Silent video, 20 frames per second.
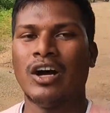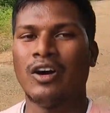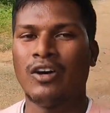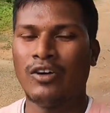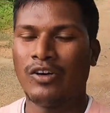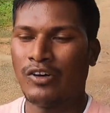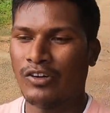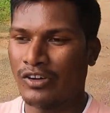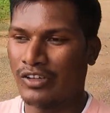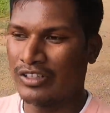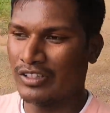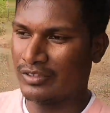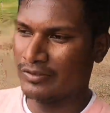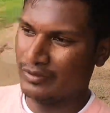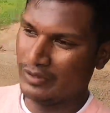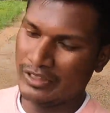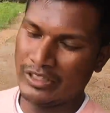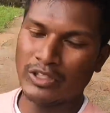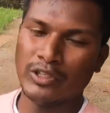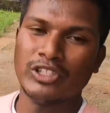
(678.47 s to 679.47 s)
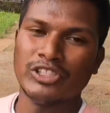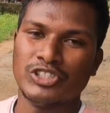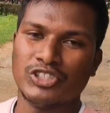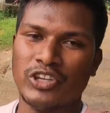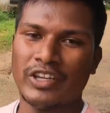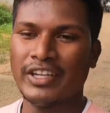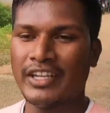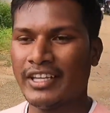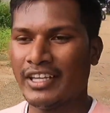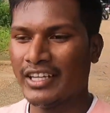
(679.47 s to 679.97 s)
और वीडियो
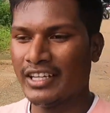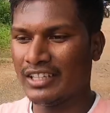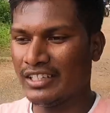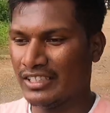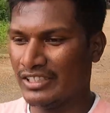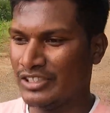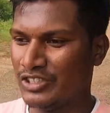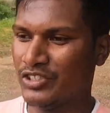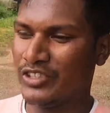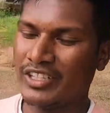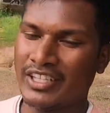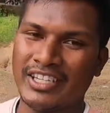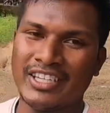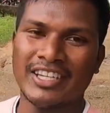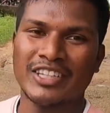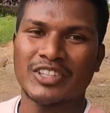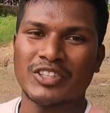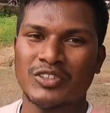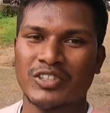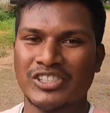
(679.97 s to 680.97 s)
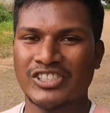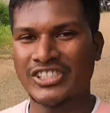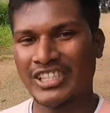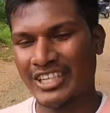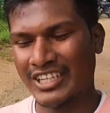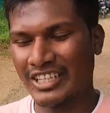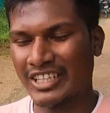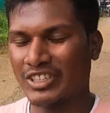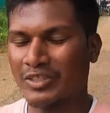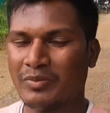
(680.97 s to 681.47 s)
इन्जॉय किया इन्जॉय किया तो अच्छा
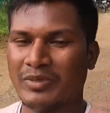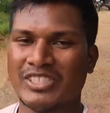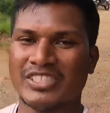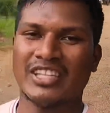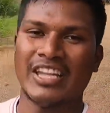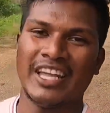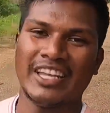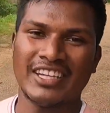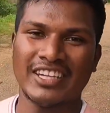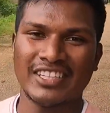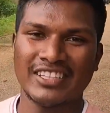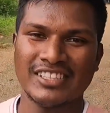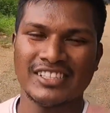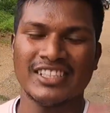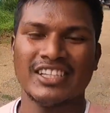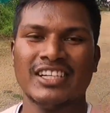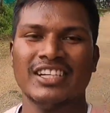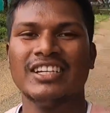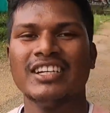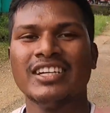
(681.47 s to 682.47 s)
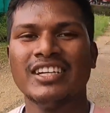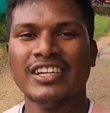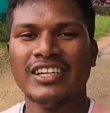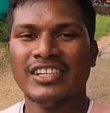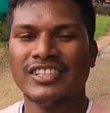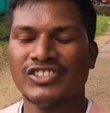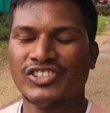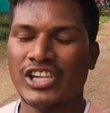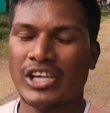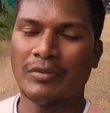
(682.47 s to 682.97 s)
लगा तो प्लीज़ लाइक कर दीजिएगा
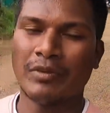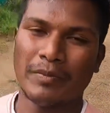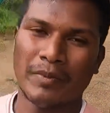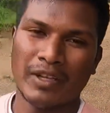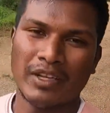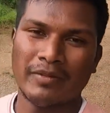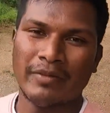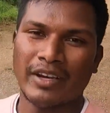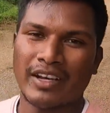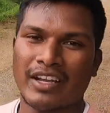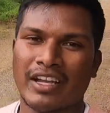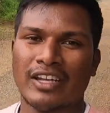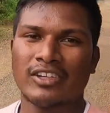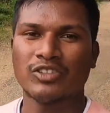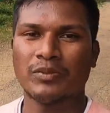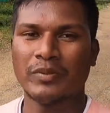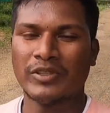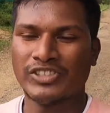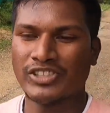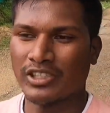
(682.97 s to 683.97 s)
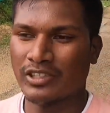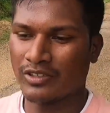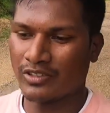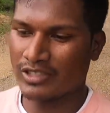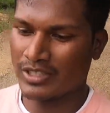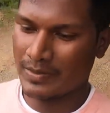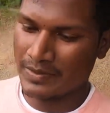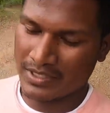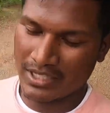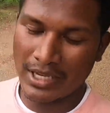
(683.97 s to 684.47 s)
चैनल में पहली बार आए हैं तो प्लीज़ चैनल को
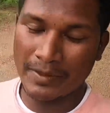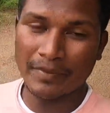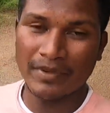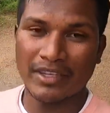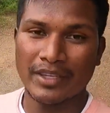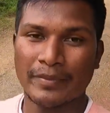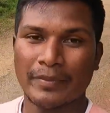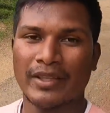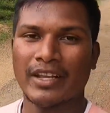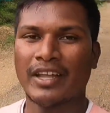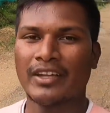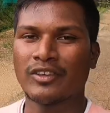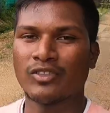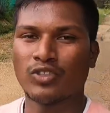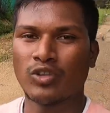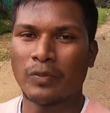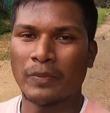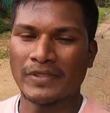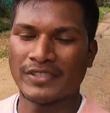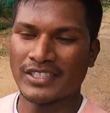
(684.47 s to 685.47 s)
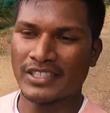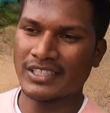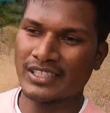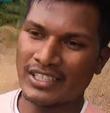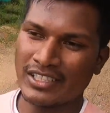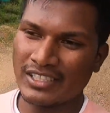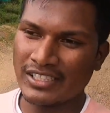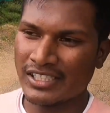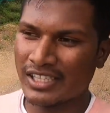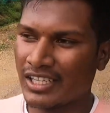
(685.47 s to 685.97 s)
सब्सक्राइब करके बेल आइकन को सेट
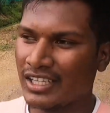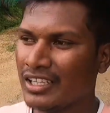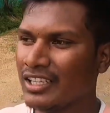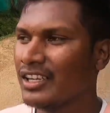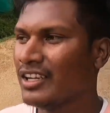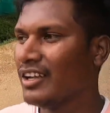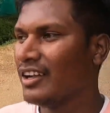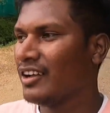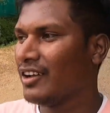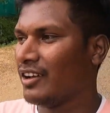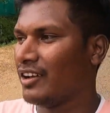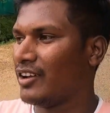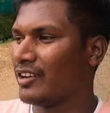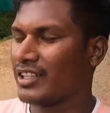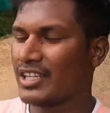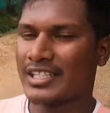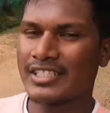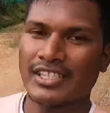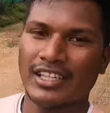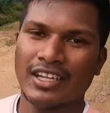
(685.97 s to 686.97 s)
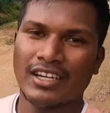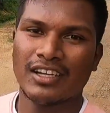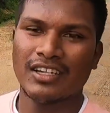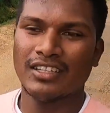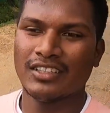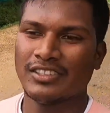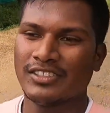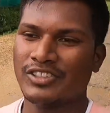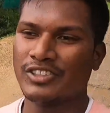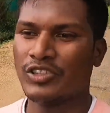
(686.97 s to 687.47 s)
कर दीजिएगा और कैसा
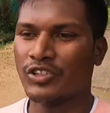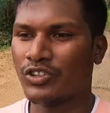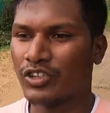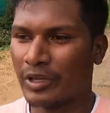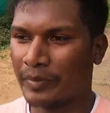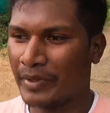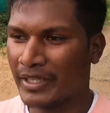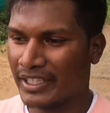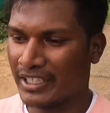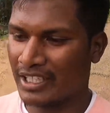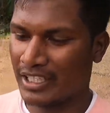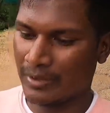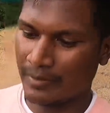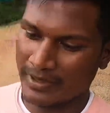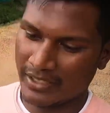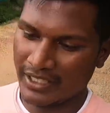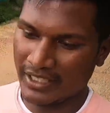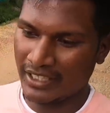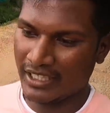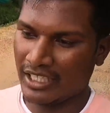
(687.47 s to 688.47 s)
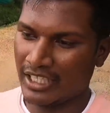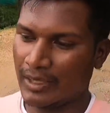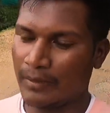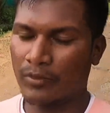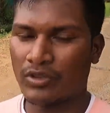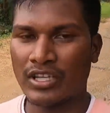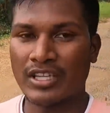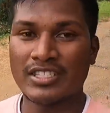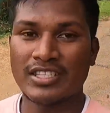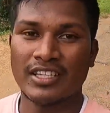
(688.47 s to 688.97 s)
लगा जरूर कमेंट करके बताइएगा हम
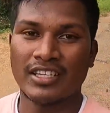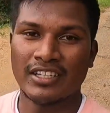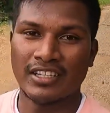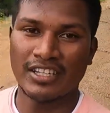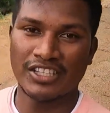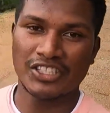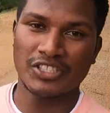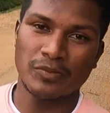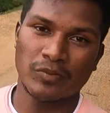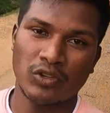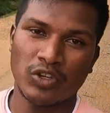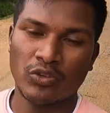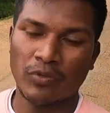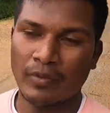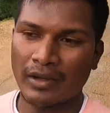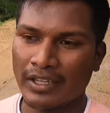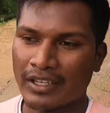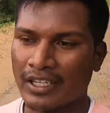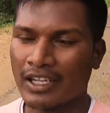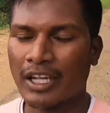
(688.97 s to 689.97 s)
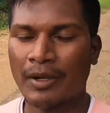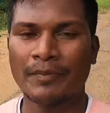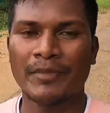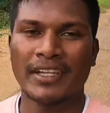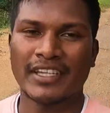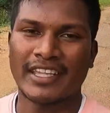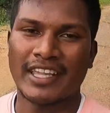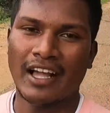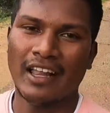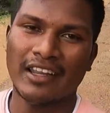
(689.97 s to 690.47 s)
लोग ऐसे ही नेक्स्ट ब्लॉग में मिलेंगे
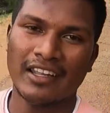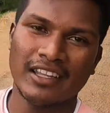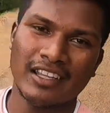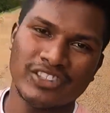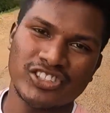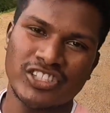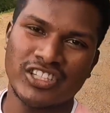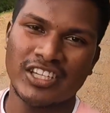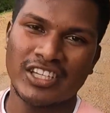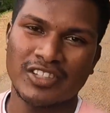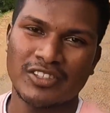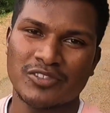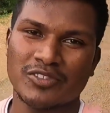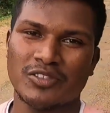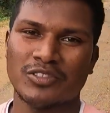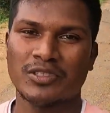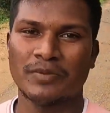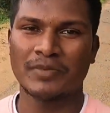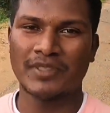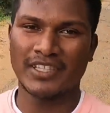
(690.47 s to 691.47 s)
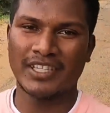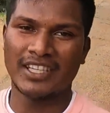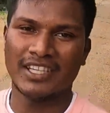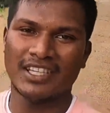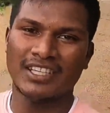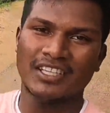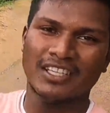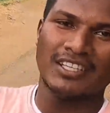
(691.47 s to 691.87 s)
अपना ख्याल रखिए अच्छी रहिएगा दोस्तों तब तक के लिए